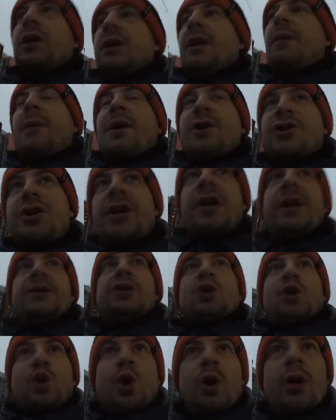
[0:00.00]
что она большая,
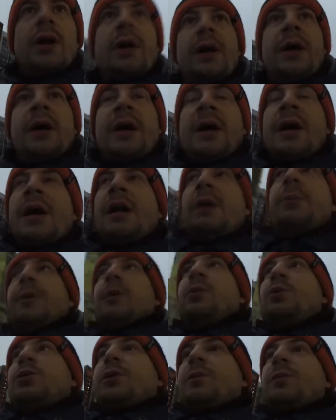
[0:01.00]
тяжелая, или
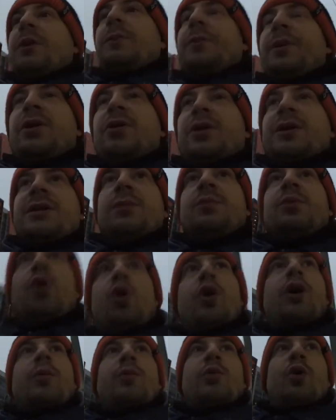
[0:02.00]
потому что мне придется
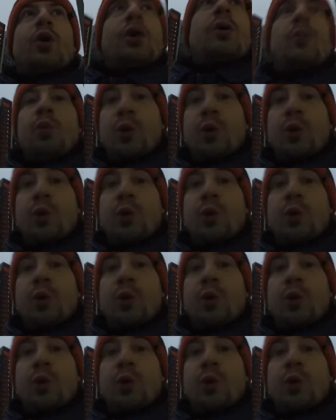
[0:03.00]
много-много